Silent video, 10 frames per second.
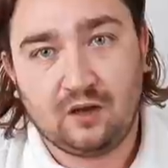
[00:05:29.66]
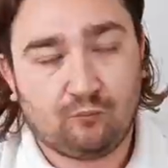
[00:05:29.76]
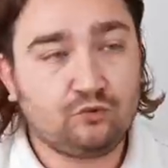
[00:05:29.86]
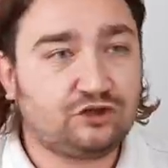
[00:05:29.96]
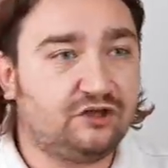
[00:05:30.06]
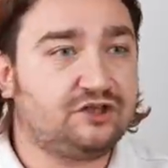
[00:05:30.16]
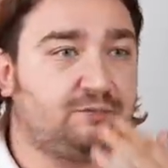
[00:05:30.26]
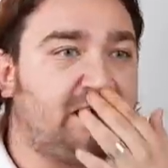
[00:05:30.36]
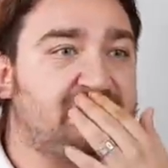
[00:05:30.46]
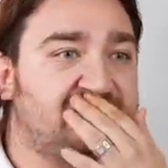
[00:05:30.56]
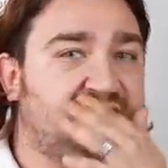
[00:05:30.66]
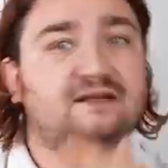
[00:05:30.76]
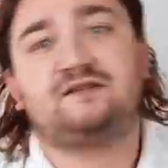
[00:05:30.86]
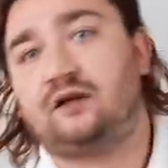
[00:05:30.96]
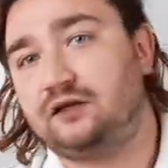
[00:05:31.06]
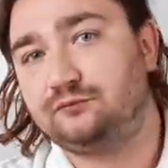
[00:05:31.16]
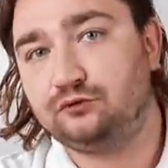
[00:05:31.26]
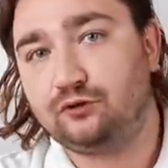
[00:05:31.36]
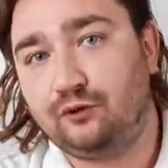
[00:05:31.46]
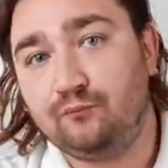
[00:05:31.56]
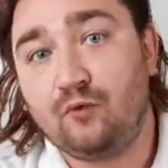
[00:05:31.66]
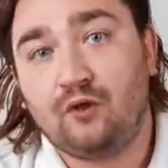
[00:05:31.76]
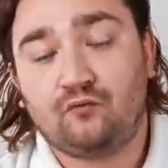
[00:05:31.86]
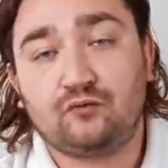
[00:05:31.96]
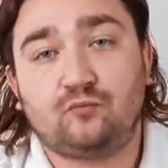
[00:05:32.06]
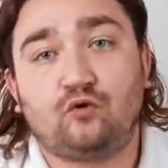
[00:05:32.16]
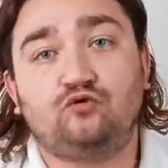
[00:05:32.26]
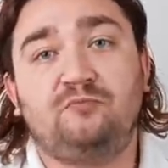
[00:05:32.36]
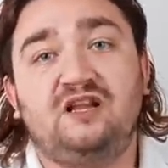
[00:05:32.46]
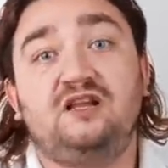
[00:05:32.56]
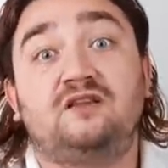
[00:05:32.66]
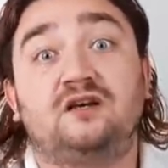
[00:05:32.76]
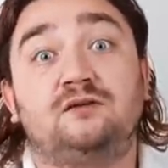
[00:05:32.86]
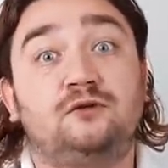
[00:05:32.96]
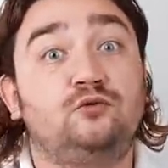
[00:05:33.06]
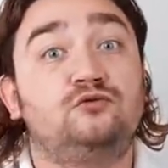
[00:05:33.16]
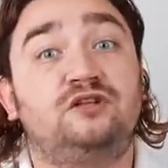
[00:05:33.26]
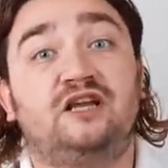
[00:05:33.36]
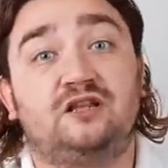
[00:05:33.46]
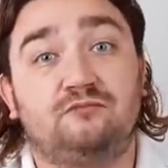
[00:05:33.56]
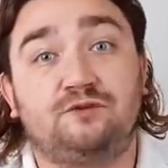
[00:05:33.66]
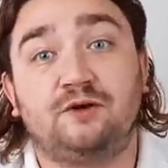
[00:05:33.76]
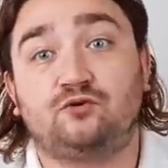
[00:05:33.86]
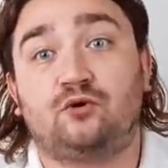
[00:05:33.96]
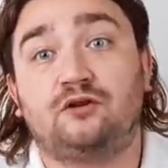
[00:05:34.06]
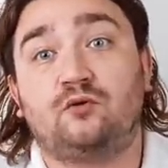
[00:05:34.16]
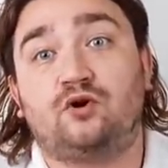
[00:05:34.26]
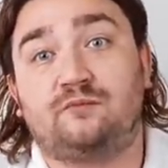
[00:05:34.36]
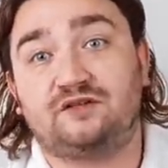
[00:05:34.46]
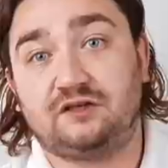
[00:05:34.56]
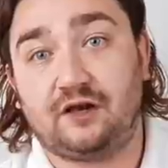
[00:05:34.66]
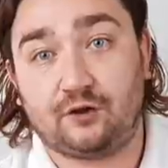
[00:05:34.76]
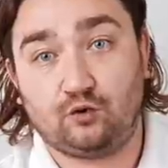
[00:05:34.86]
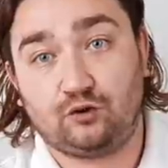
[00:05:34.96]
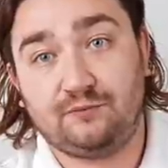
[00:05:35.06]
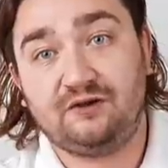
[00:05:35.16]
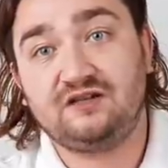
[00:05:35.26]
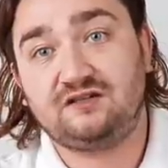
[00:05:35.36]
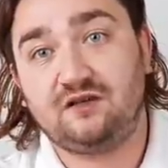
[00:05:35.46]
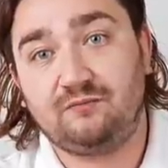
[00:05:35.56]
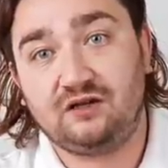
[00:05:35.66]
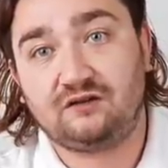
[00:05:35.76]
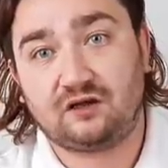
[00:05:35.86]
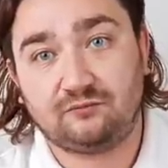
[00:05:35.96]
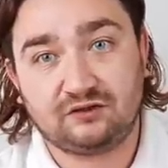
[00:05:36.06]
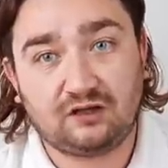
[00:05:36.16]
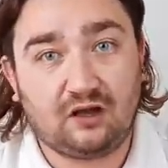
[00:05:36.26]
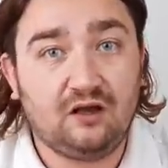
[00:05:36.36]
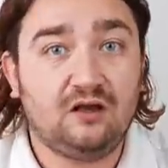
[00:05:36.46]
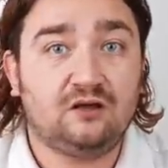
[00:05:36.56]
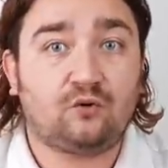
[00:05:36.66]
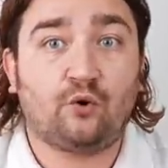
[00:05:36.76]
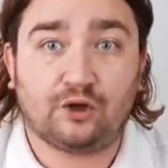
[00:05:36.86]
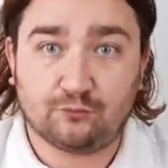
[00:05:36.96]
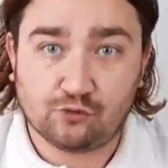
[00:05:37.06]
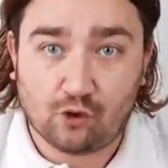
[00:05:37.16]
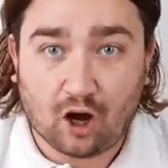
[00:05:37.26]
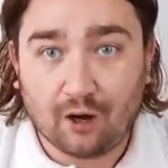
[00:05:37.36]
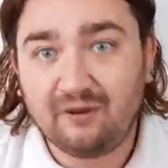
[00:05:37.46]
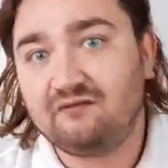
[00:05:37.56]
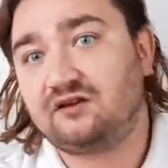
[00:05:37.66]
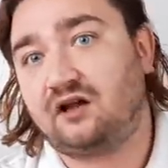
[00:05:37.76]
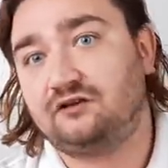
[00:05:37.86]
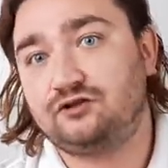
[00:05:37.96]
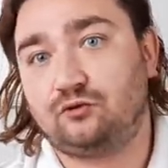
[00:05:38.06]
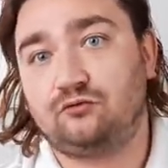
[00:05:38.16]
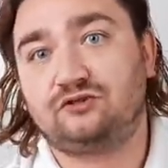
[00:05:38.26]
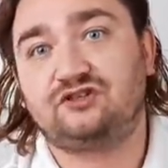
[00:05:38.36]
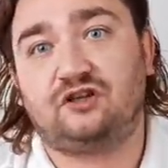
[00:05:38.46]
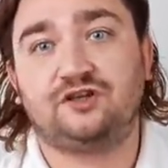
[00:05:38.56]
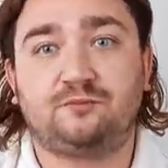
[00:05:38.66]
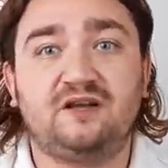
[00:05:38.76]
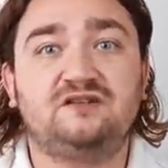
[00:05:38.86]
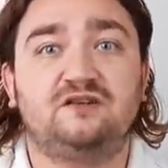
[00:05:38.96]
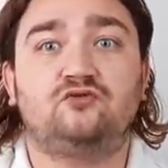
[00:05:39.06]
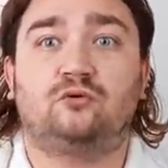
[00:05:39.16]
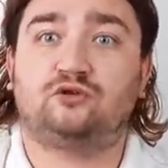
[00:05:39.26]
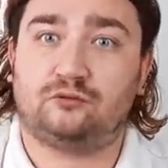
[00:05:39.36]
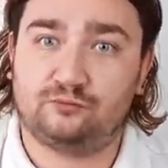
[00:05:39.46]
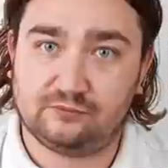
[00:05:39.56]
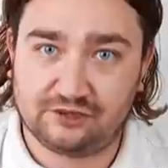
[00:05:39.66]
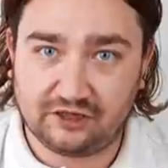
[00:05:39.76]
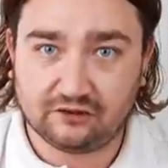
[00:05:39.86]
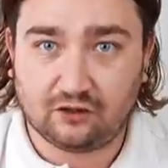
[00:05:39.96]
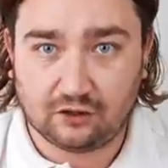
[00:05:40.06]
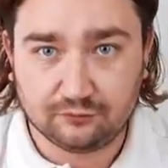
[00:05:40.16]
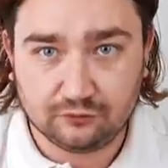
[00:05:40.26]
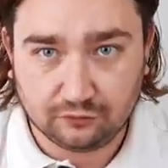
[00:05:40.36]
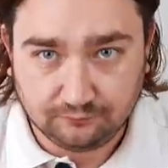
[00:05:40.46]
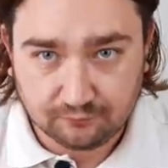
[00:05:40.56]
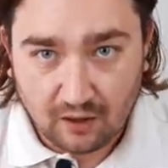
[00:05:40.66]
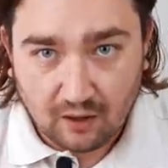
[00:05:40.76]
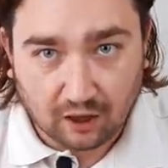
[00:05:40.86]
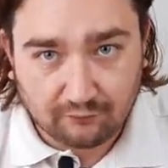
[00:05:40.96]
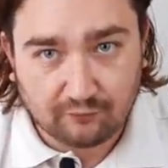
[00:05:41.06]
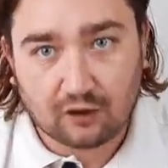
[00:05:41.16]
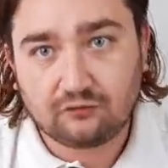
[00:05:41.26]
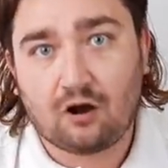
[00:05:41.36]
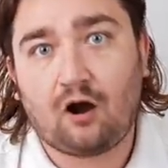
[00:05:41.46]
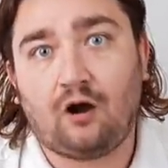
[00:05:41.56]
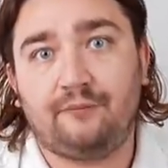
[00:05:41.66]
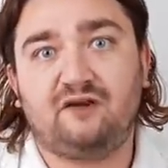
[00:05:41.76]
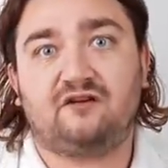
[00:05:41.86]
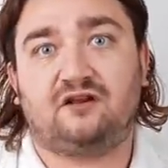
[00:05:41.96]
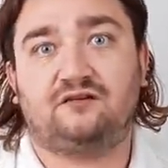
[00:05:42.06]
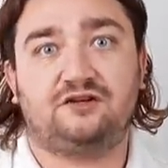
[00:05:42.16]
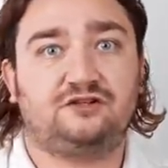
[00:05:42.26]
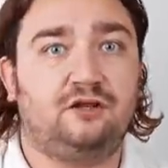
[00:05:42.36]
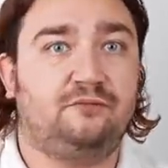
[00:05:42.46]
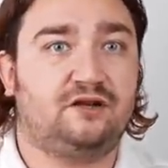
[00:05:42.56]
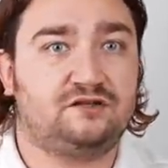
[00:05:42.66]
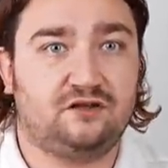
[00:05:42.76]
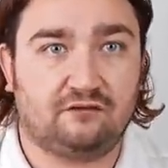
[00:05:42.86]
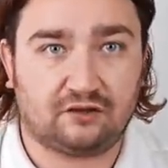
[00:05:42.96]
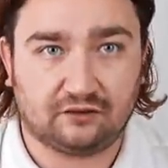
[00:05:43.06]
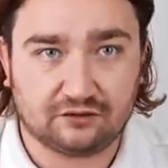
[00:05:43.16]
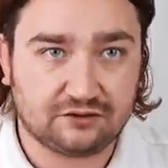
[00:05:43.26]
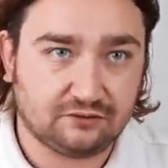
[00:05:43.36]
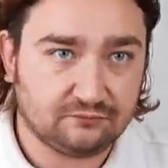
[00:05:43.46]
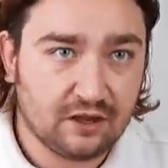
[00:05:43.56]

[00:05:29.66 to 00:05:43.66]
Bu çalışma iznini nasıl alabiliyor? futbolcu milli takımda %75 oranında oynaması gerekiyor ki Brezilya milli takımında oynamıyor. AB vatandaşı olursa çalışma izni çok çabuk bir şekilde alabiliyor. Ama marka AB vatandaşı değil Brezilya vatandaşı.